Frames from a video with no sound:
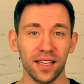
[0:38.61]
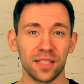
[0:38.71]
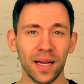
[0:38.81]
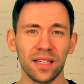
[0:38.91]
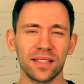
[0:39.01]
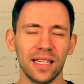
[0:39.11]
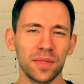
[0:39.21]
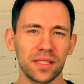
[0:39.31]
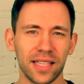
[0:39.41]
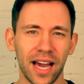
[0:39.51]
Ich meine, das
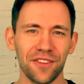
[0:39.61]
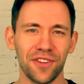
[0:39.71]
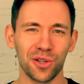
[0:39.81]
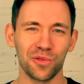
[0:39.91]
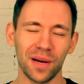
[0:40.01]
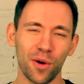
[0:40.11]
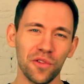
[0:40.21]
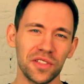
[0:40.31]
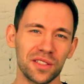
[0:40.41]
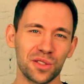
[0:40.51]
Leben ist nicht einfach und wir haben
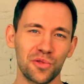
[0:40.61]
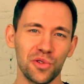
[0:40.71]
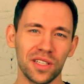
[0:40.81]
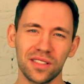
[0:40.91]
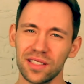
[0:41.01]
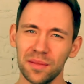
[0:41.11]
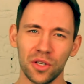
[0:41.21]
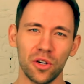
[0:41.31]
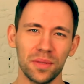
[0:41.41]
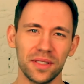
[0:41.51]
häufig das Gefühl, dass es
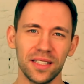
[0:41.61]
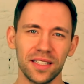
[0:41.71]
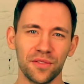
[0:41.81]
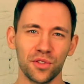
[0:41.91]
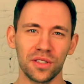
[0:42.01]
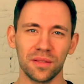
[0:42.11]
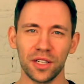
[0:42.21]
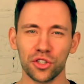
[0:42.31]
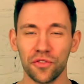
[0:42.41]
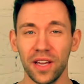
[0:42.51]
immer komplizierter wird,
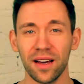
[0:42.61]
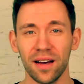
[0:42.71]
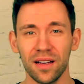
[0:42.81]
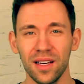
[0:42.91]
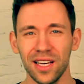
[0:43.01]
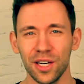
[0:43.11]
immer schwerer